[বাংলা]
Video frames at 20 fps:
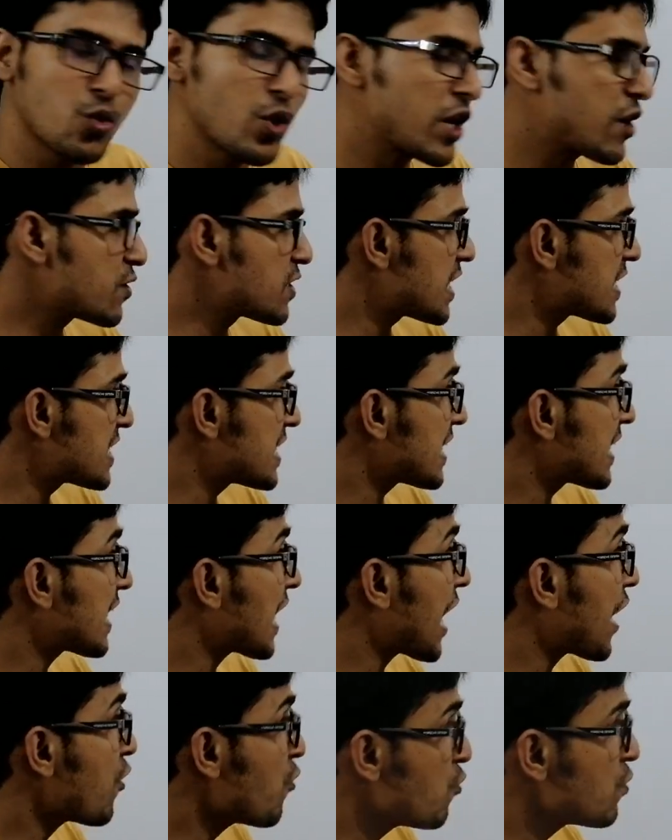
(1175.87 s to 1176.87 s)
ঘুরানো যাচ্ছে
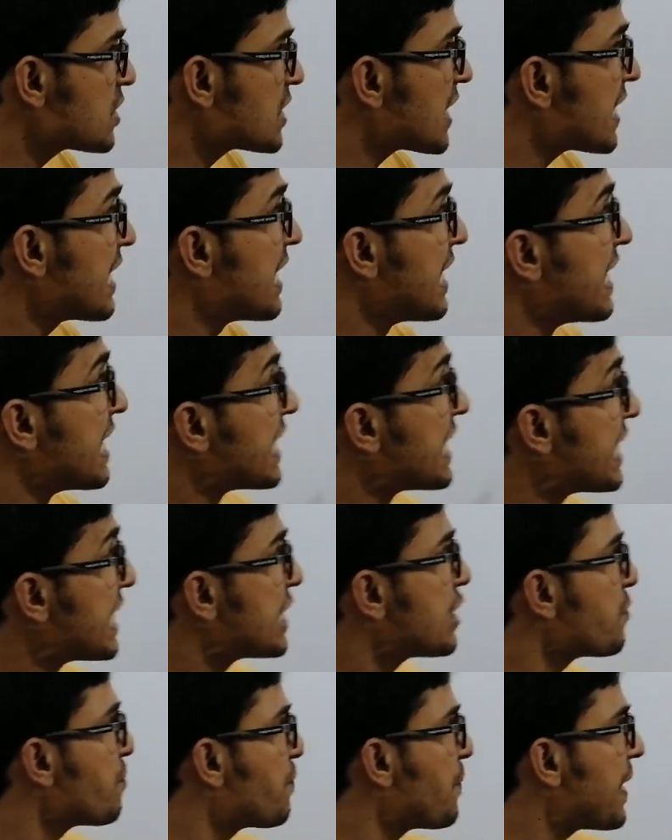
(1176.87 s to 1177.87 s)
কারণ হচ্ছে
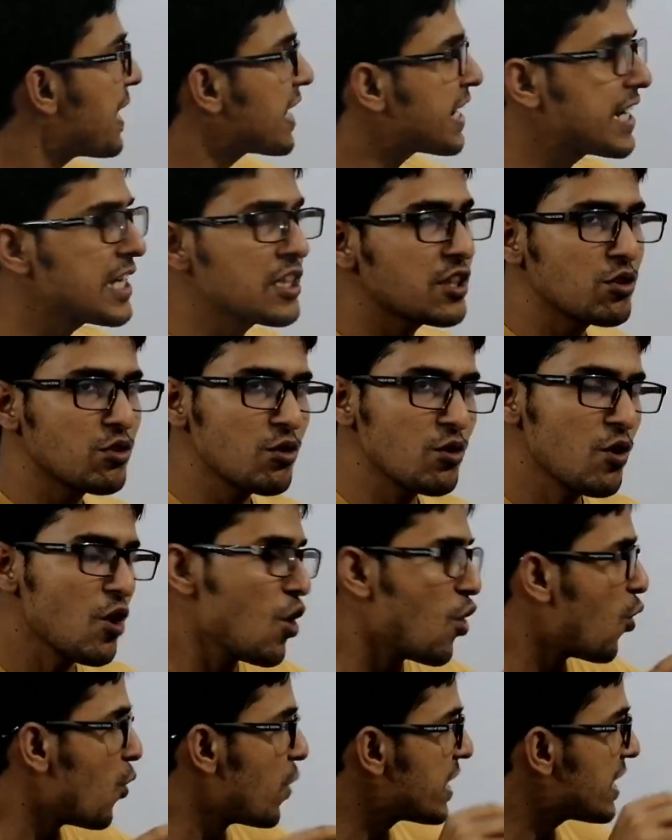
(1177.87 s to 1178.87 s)
হিট পেয়ে কিন্তু
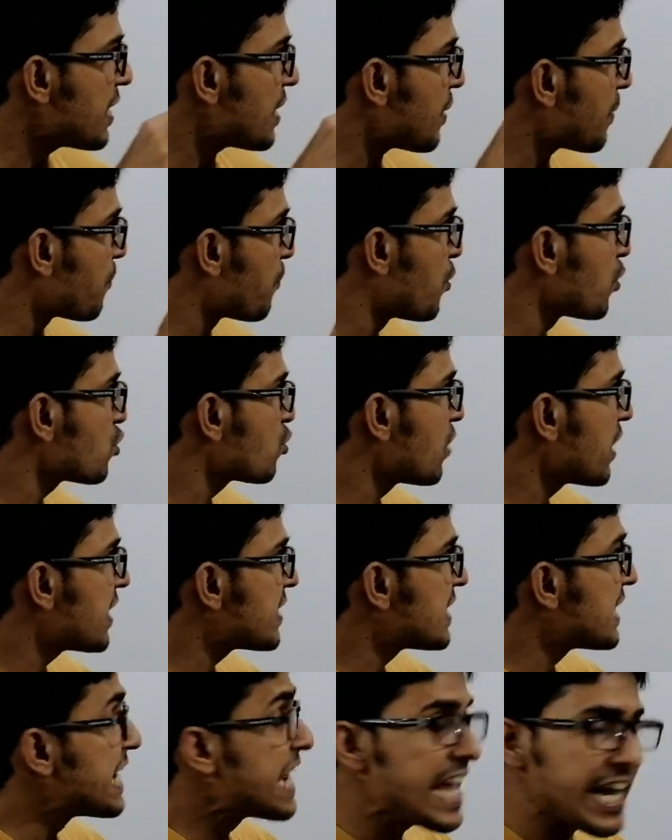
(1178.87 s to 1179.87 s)
ওই বোতলের
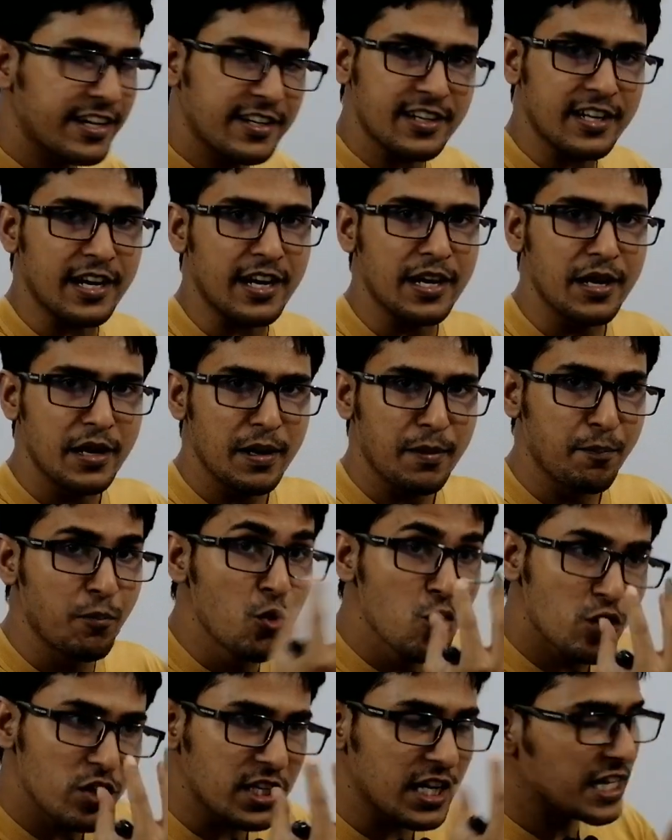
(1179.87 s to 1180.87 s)
যে নেকটা
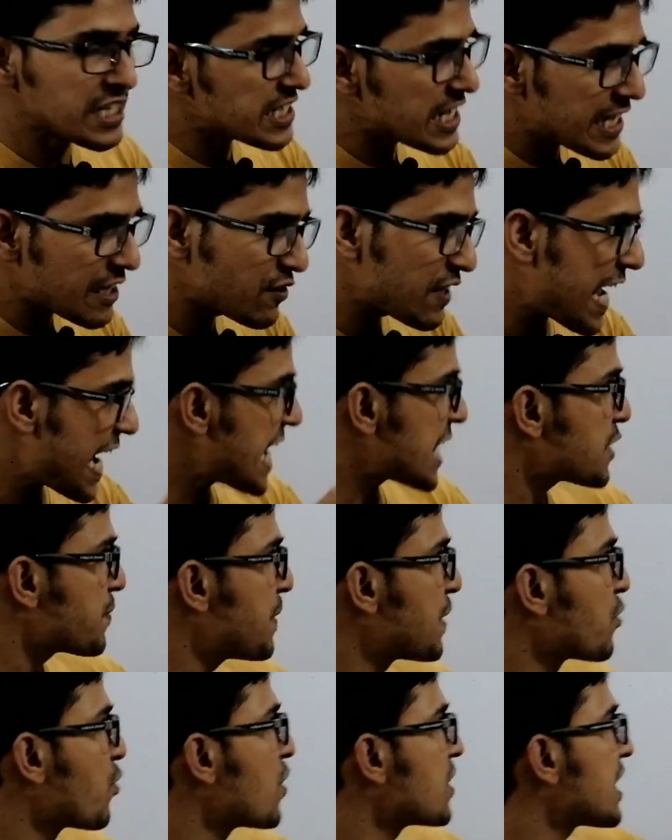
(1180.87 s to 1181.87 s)
মুখটা সেটা কিন্তু
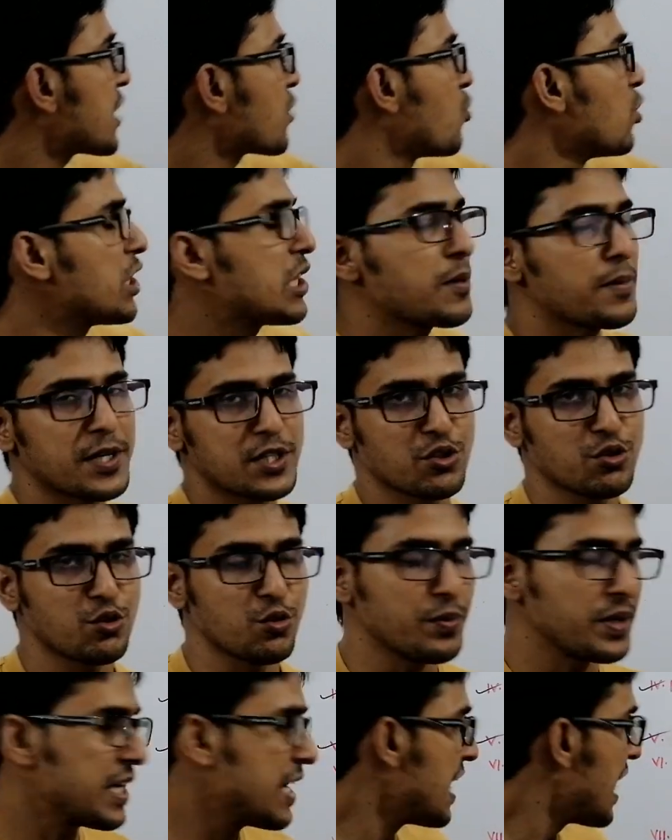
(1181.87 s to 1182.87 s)
এক্সপেন্ড করেছে আর খুলতে পারছো
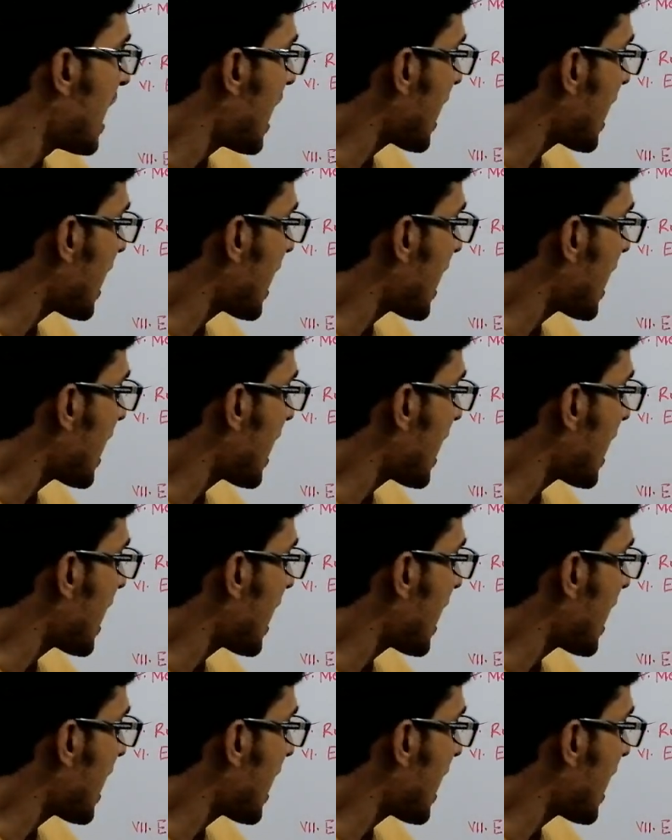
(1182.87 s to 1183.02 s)
তুমি